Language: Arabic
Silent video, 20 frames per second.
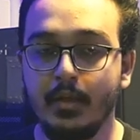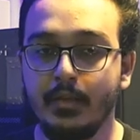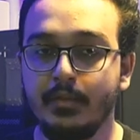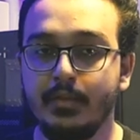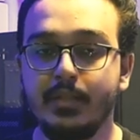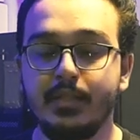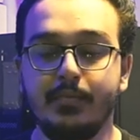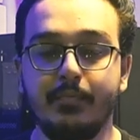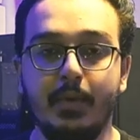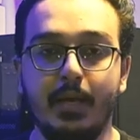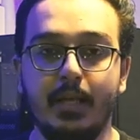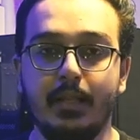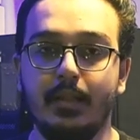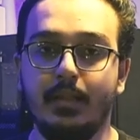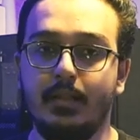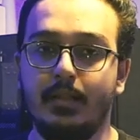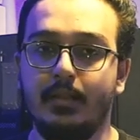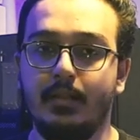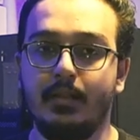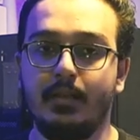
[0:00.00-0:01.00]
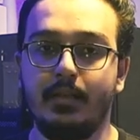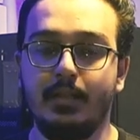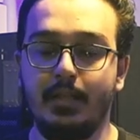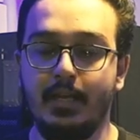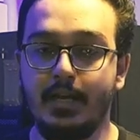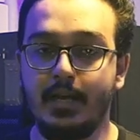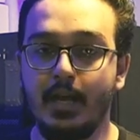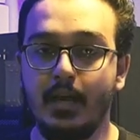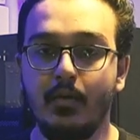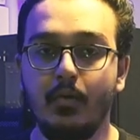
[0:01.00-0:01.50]
نسمع
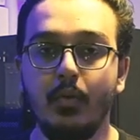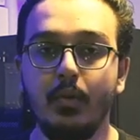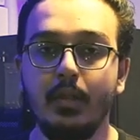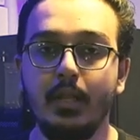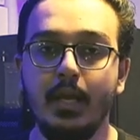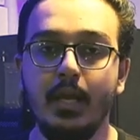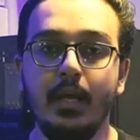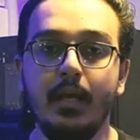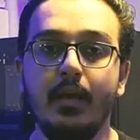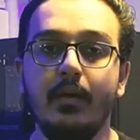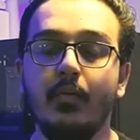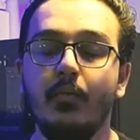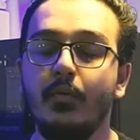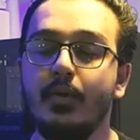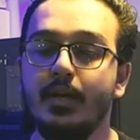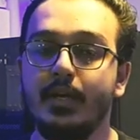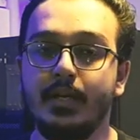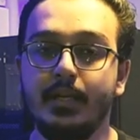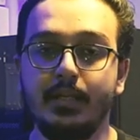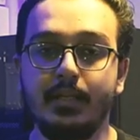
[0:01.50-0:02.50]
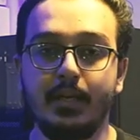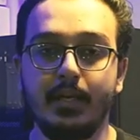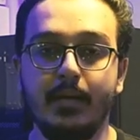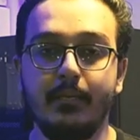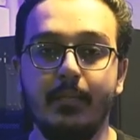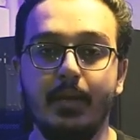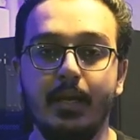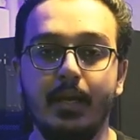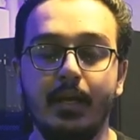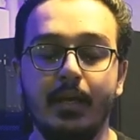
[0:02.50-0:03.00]
الحكاية كلها ويا ريت يا
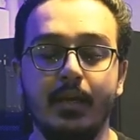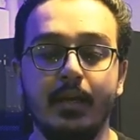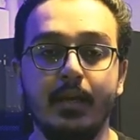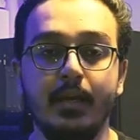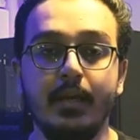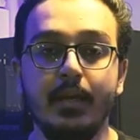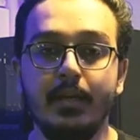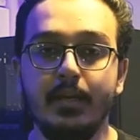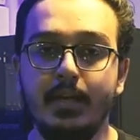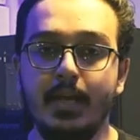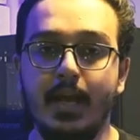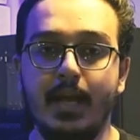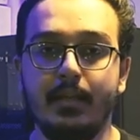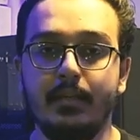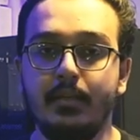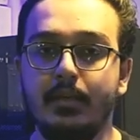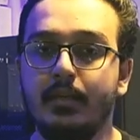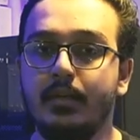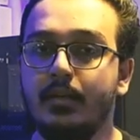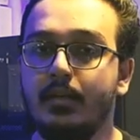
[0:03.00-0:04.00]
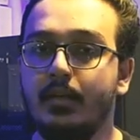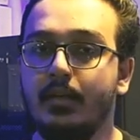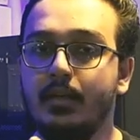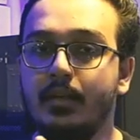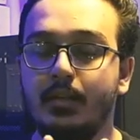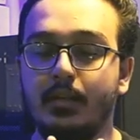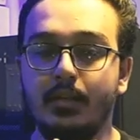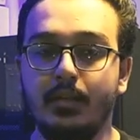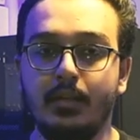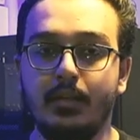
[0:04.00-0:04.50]
جماعة يعني
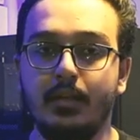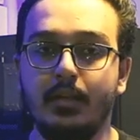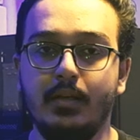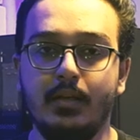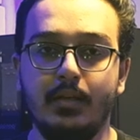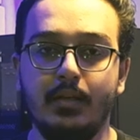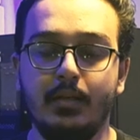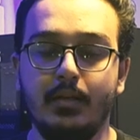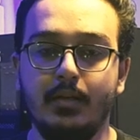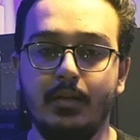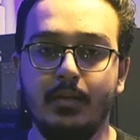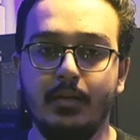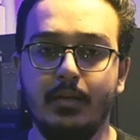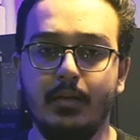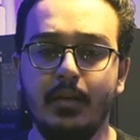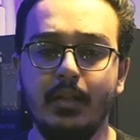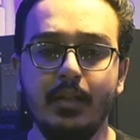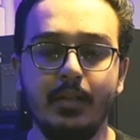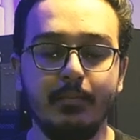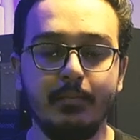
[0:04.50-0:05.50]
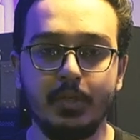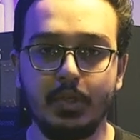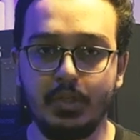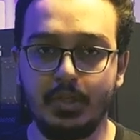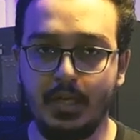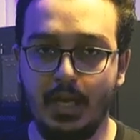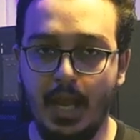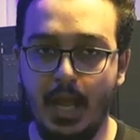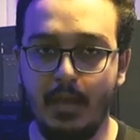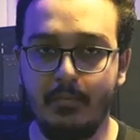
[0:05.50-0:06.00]
اللي
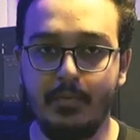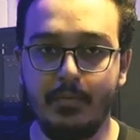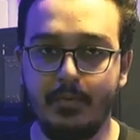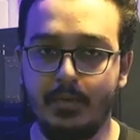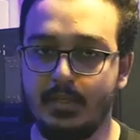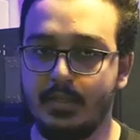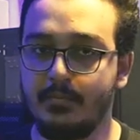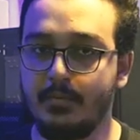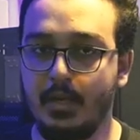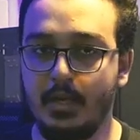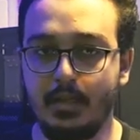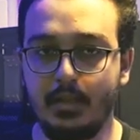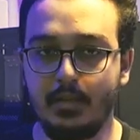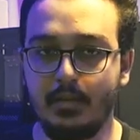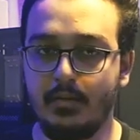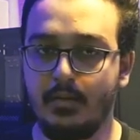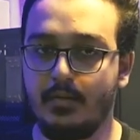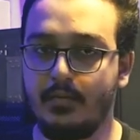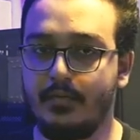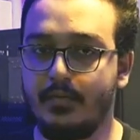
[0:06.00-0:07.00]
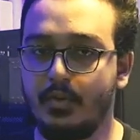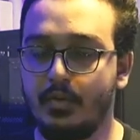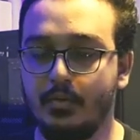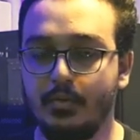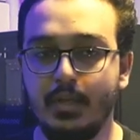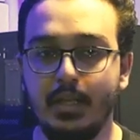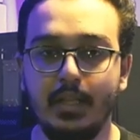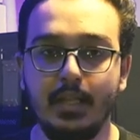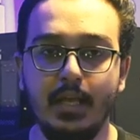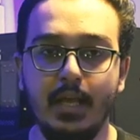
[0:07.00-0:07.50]
مش حابب يسمع الفيديو
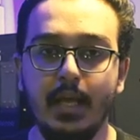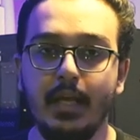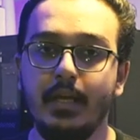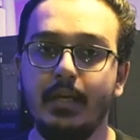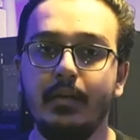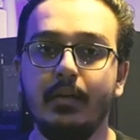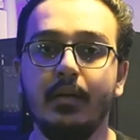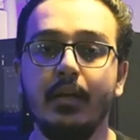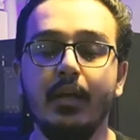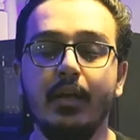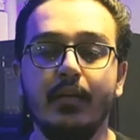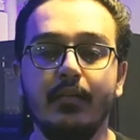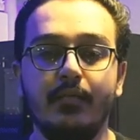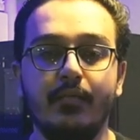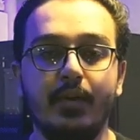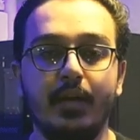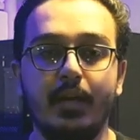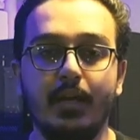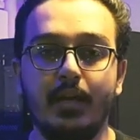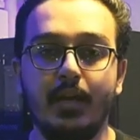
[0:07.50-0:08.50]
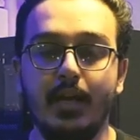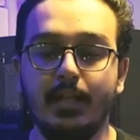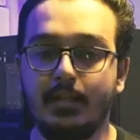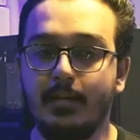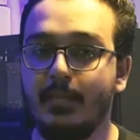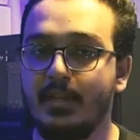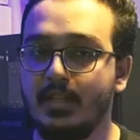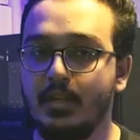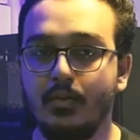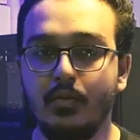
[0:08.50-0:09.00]
ده للآخر
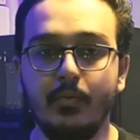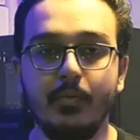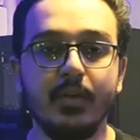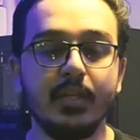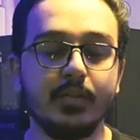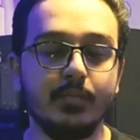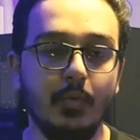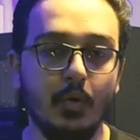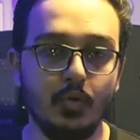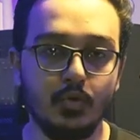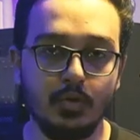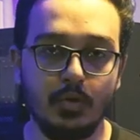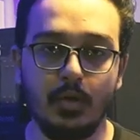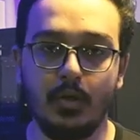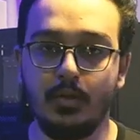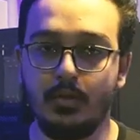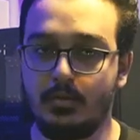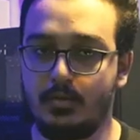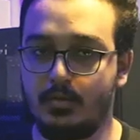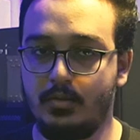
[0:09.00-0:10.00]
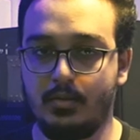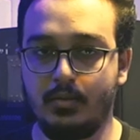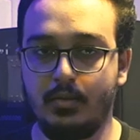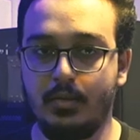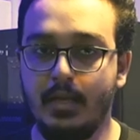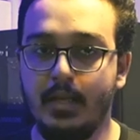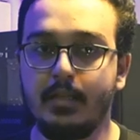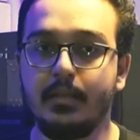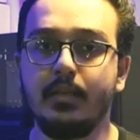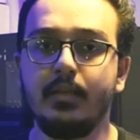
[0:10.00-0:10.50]
فأتمنى إنهم ما يسمعوش خالص
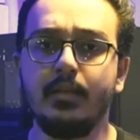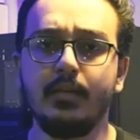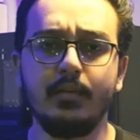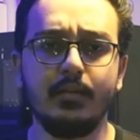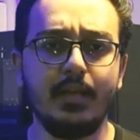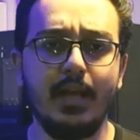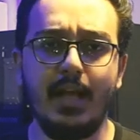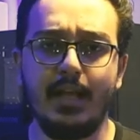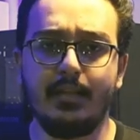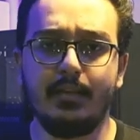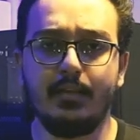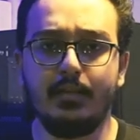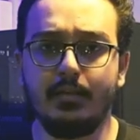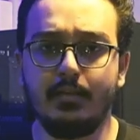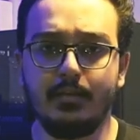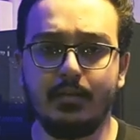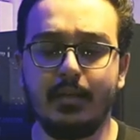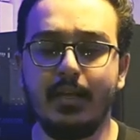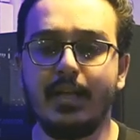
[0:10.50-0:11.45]
يعني يعني